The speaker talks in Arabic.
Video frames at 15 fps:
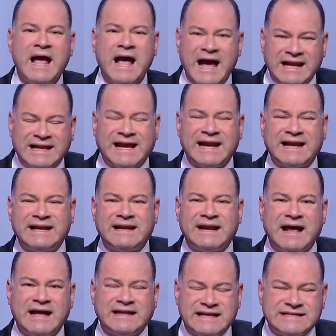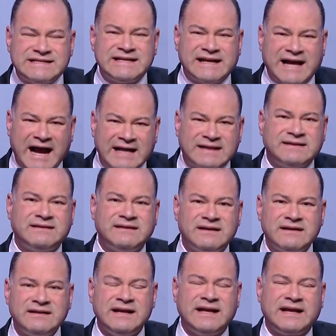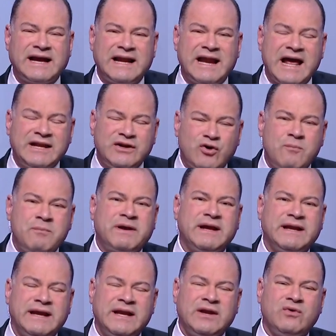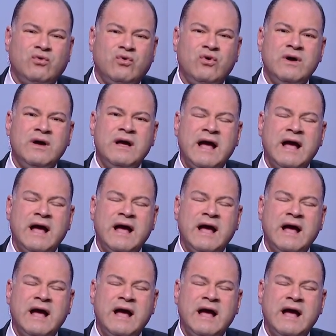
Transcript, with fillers: هل كان هتزعج حد يعني كان هل يمكن أنه